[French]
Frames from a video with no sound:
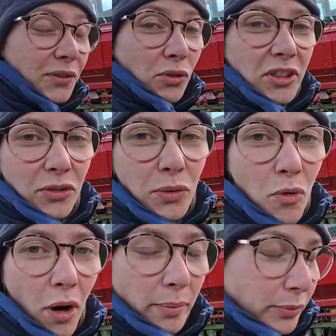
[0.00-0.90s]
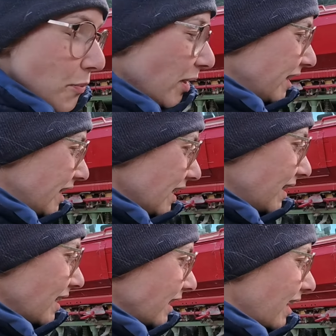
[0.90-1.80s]
différence d'un semoir pneumatique,
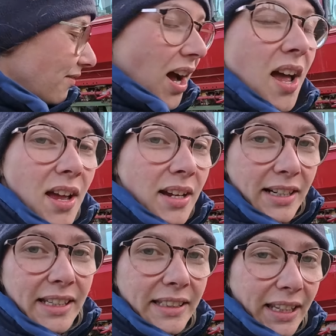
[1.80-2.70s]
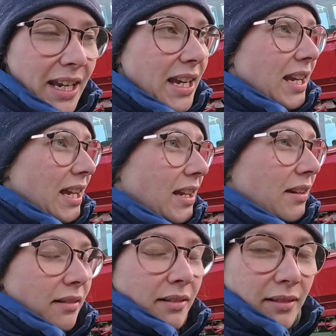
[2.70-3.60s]
c'est-à-dire qu'elle va glisser et
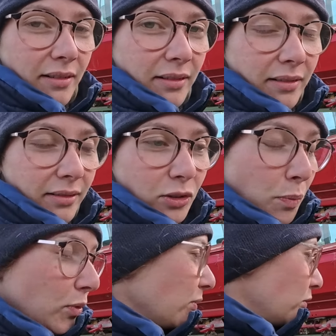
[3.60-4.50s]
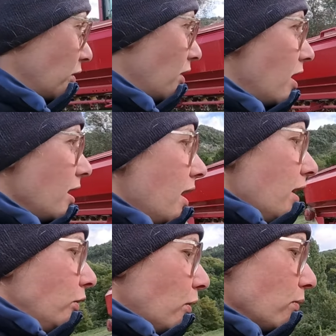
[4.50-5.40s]
se poser au sol.
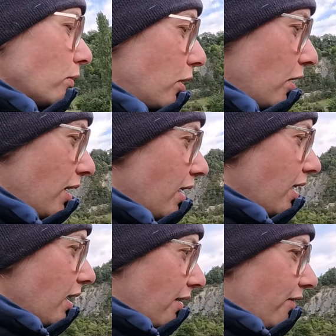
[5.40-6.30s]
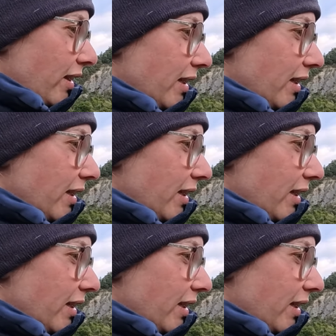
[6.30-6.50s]
Donc, elle va